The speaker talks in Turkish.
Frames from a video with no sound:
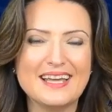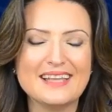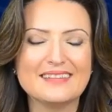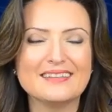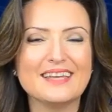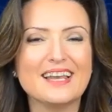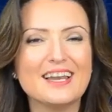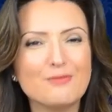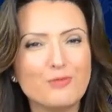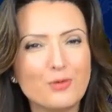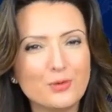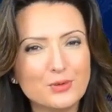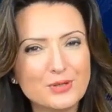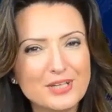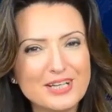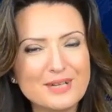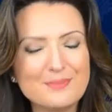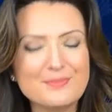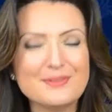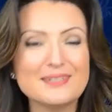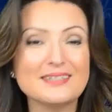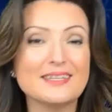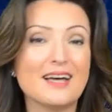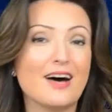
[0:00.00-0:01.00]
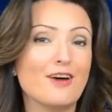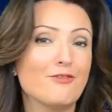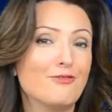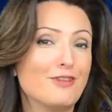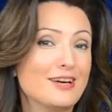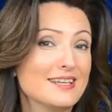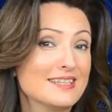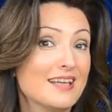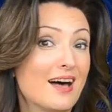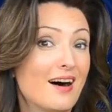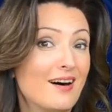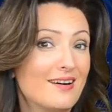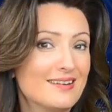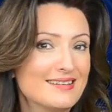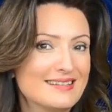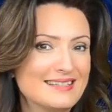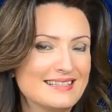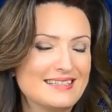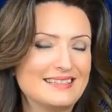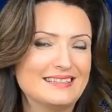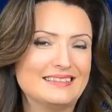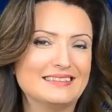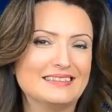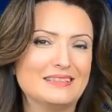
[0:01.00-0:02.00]
Telefonlarımız daha fazla
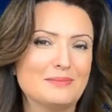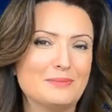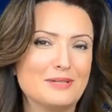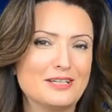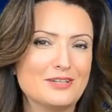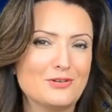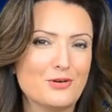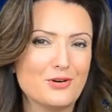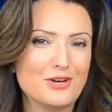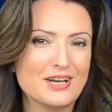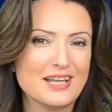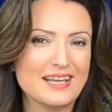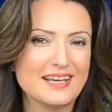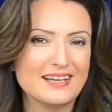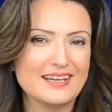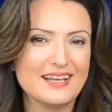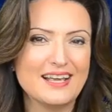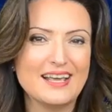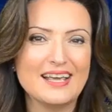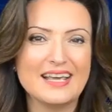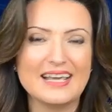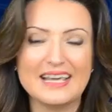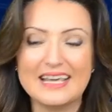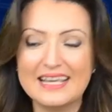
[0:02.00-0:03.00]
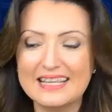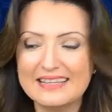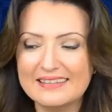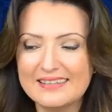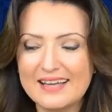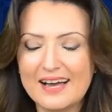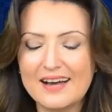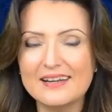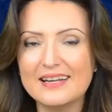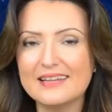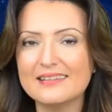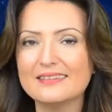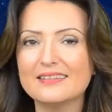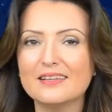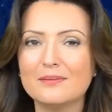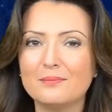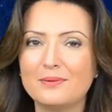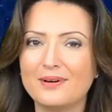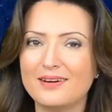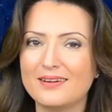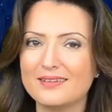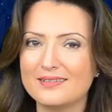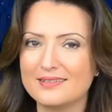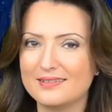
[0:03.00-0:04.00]
arızalanabilir örneğin. İnternette
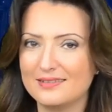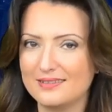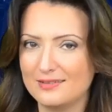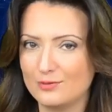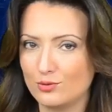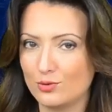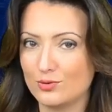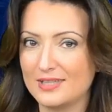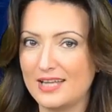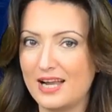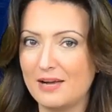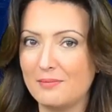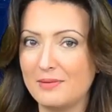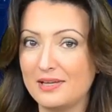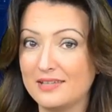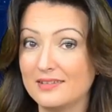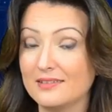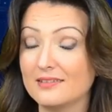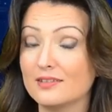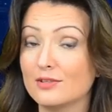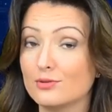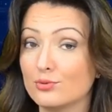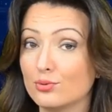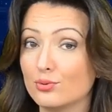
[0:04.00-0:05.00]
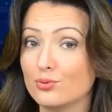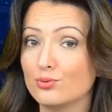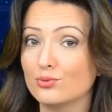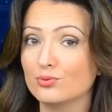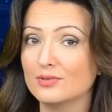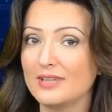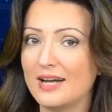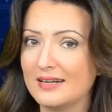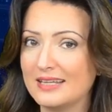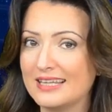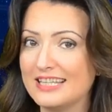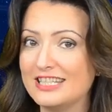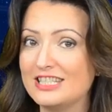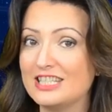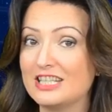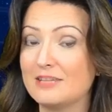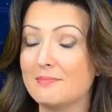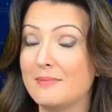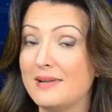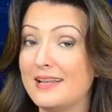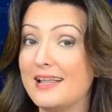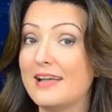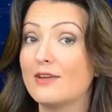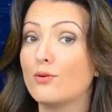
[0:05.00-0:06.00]
bazı sosyal medyada sorunlar,
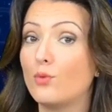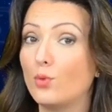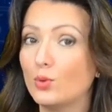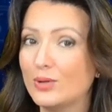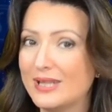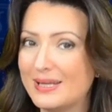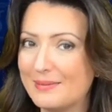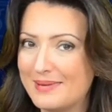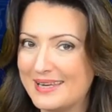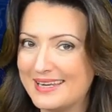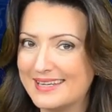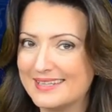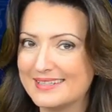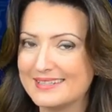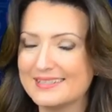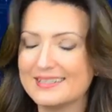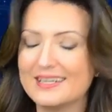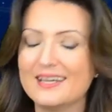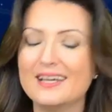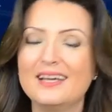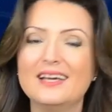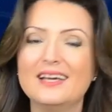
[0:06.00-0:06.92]
gecikmeler olabilir